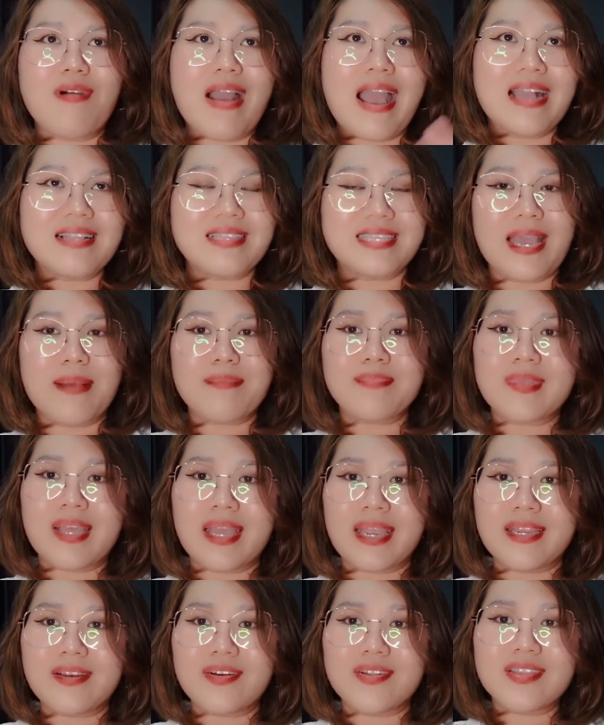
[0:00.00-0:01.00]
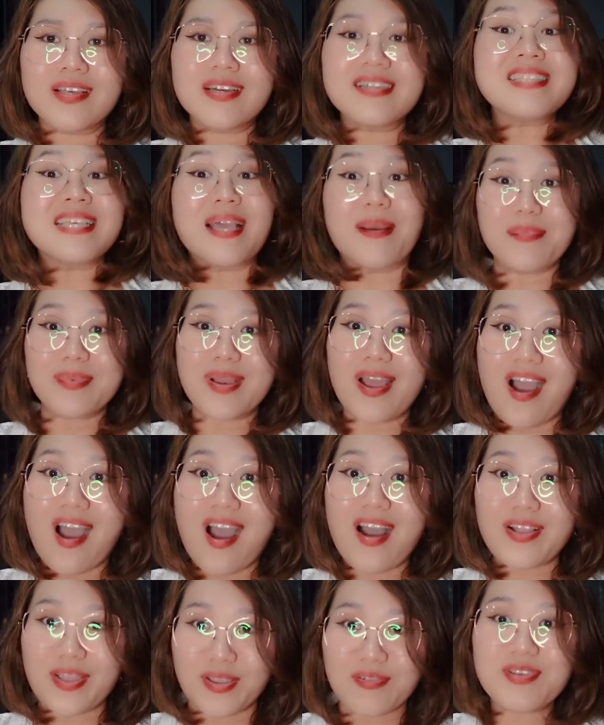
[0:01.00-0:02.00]
qua trạm này rồi tới trạm
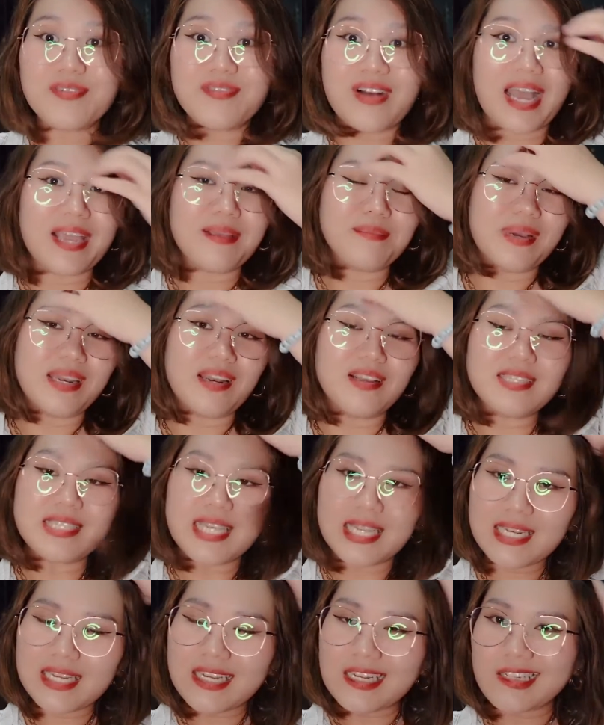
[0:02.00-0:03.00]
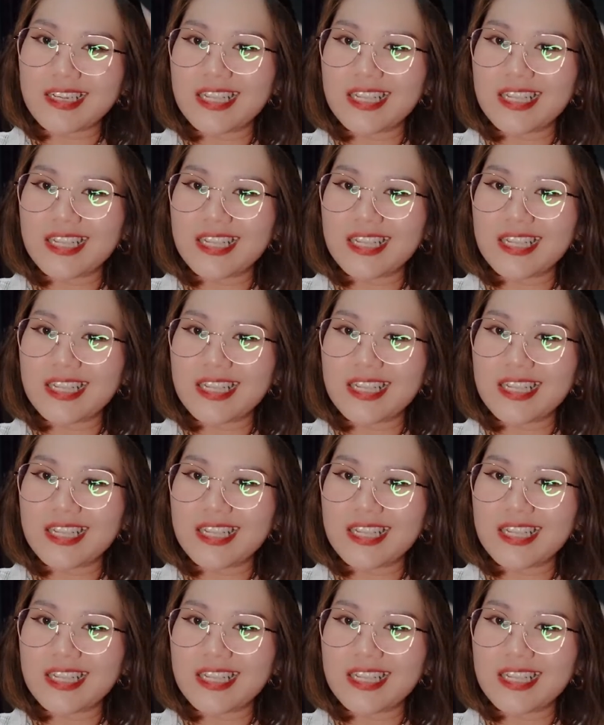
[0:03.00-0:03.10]
nọ kiểu như vậy, mà nó sẽ đi,